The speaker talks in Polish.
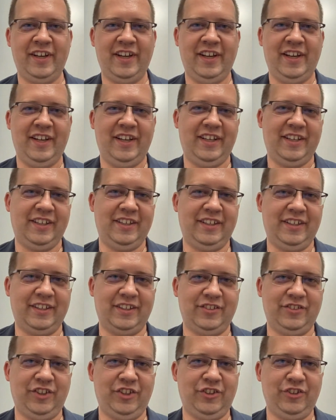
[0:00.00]
E,
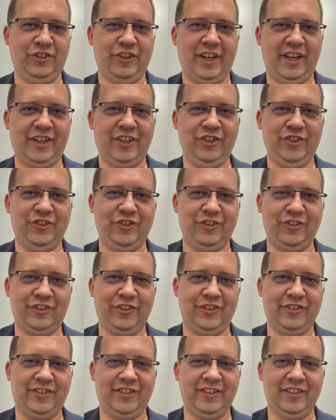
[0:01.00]
gdzieś do jakichś
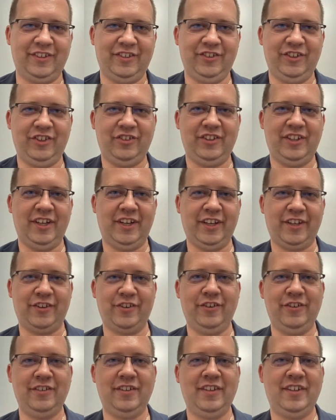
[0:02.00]
rządzących, gdzieś
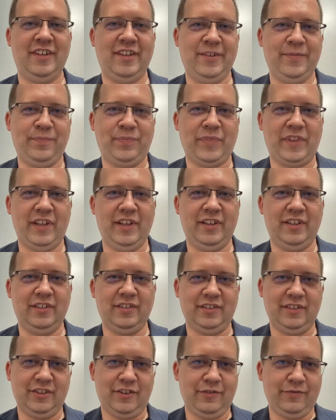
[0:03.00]
daleko, e,
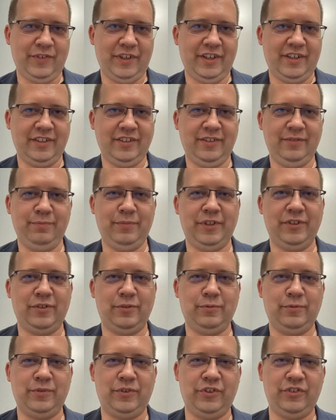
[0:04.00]
tylko wierni
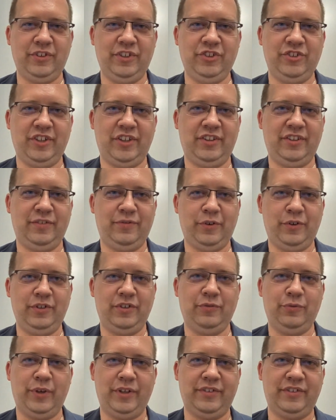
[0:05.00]
będą rozliczać swoich
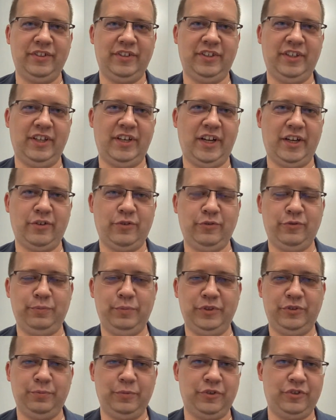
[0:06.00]
własnych hierarchów, być
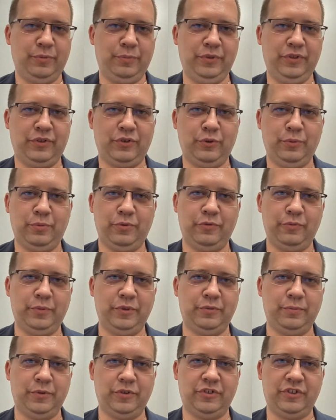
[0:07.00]
może biskupów, być
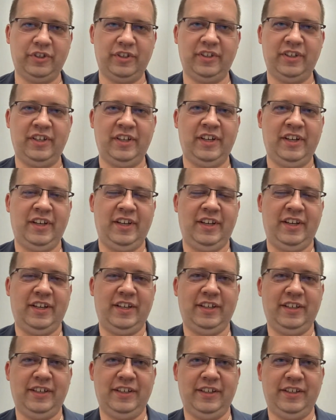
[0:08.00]
może
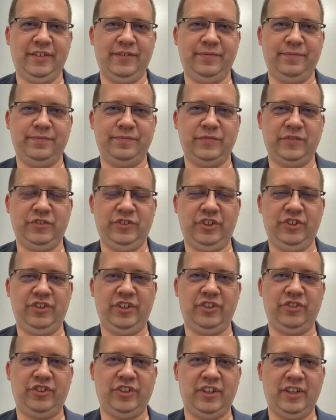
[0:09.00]
gdzieś
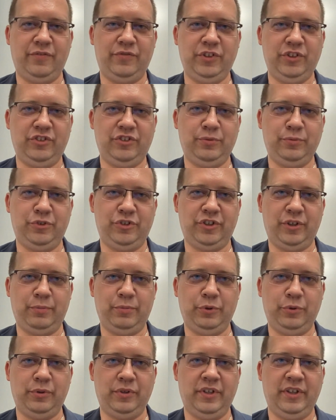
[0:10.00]
jeszcze na wyższym
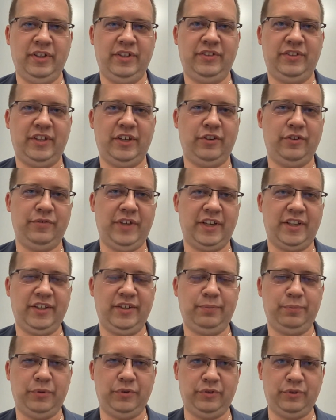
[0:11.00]
szczeblu, z tego w jaki
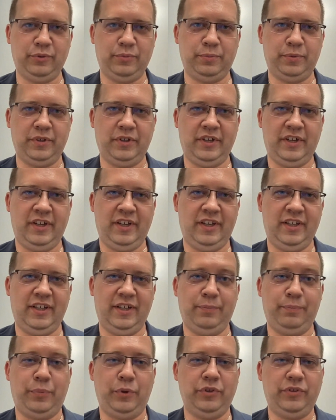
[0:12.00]
sposób e,
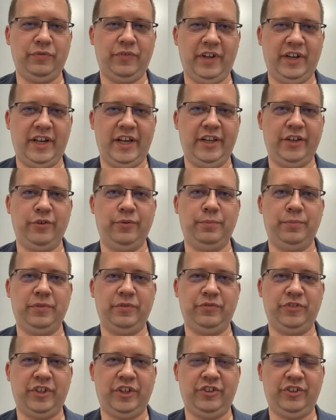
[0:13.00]
pozwalają w
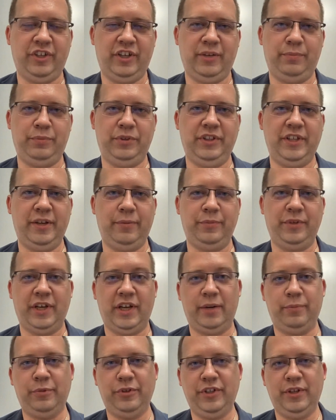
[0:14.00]
czasie epidemii
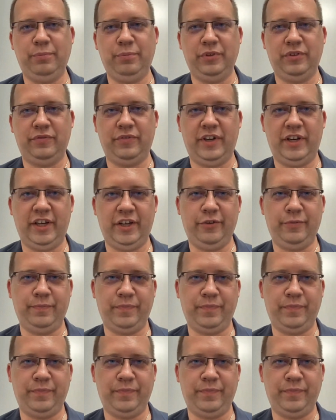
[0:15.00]
albo nie pozwalają